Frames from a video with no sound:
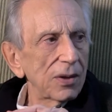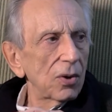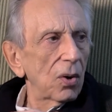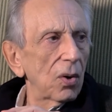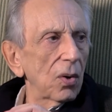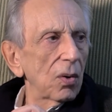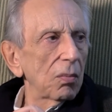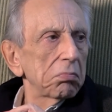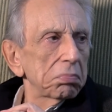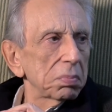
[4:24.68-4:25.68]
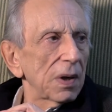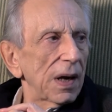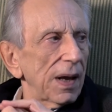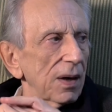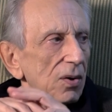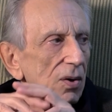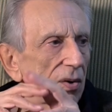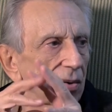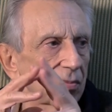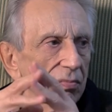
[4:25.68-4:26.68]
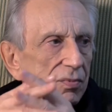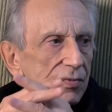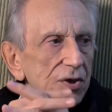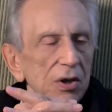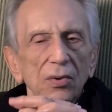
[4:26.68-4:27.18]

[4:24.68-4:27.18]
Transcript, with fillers: io leggo sì,